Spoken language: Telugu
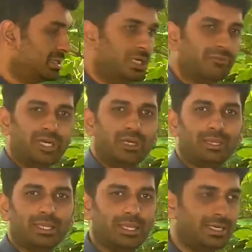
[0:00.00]
డివైడెడ్
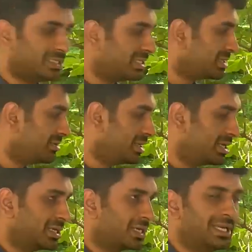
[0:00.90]
బై ఎయిట్ చేసామంటే
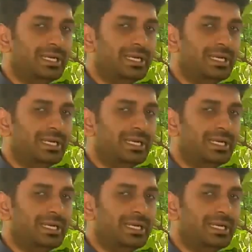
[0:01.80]
కనుక